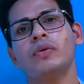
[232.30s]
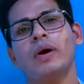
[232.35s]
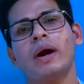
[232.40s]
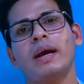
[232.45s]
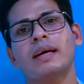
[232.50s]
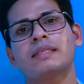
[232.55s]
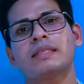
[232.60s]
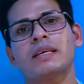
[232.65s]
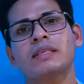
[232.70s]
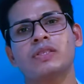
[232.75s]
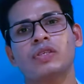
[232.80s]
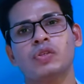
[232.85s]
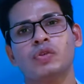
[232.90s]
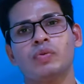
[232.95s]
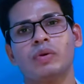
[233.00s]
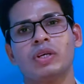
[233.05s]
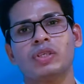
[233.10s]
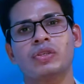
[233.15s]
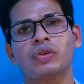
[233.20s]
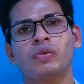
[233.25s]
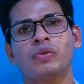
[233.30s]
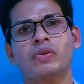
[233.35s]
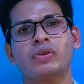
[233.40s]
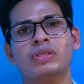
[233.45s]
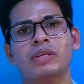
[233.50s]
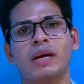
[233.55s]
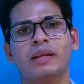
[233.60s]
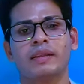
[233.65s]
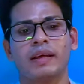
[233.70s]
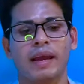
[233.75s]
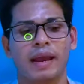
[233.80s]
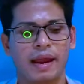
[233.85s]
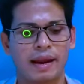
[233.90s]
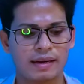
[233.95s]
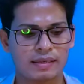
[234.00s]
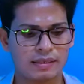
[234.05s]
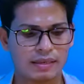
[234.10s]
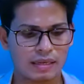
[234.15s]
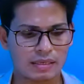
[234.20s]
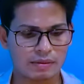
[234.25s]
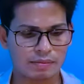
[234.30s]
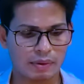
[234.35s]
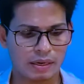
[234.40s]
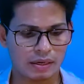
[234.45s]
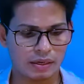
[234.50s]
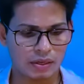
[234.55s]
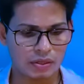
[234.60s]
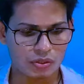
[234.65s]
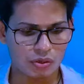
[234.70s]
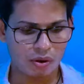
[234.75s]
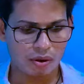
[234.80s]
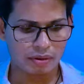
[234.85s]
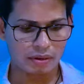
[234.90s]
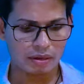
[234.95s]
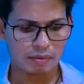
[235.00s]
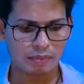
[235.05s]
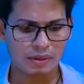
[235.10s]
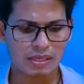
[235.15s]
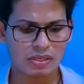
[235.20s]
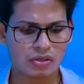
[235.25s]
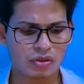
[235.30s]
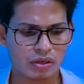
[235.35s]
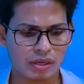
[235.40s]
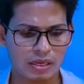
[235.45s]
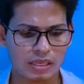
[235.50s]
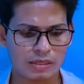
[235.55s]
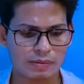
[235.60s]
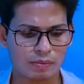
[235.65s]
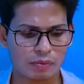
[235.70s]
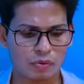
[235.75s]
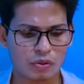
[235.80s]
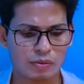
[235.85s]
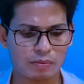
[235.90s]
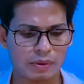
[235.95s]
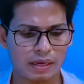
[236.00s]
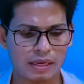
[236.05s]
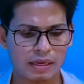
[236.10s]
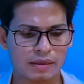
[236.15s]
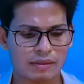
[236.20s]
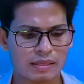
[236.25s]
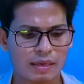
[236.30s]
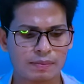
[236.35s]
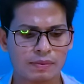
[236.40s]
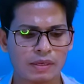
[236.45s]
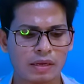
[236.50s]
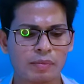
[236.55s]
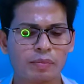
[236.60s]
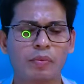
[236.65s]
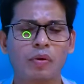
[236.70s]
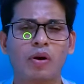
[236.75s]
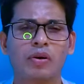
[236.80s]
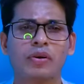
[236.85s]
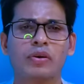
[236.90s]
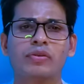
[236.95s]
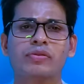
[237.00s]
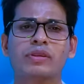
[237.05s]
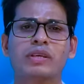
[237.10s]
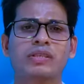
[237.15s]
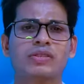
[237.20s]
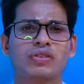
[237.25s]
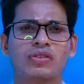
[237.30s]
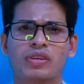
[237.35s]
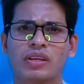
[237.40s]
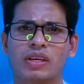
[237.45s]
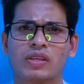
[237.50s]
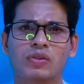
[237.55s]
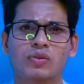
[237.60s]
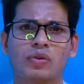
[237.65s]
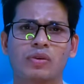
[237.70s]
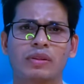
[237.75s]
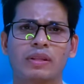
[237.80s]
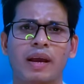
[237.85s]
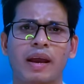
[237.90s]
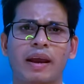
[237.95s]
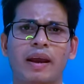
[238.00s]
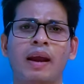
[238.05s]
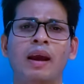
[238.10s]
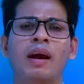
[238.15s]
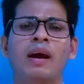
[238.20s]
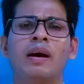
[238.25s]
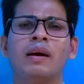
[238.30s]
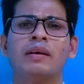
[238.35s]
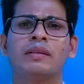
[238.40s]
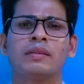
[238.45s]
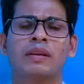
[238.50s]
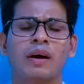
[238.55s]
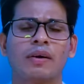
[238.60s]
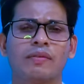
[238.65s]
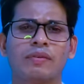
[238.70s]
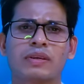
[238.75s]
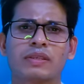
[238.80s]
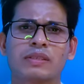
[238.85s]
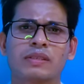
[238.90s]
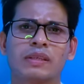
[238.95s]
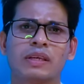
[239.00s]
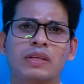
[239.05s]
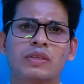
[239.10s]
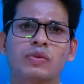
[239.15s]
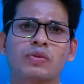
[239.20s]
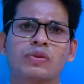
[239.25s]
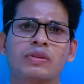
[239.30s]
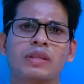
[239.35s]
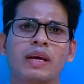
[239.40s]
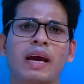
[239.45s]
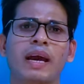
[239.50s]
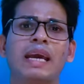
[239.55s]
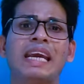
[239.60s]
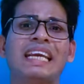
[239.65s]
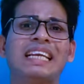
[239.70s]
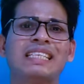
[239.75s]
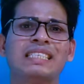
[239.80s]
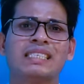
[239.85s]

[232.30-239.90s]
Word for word: तो ऐसा सिचुएशन हो जाता है एडजस्टमेंट डिसऑर्डर में स्ट्रेस उसमें सबसे इंपॉर्टेंट होता है स्ट्रेस होता है नर्वसनेस होता है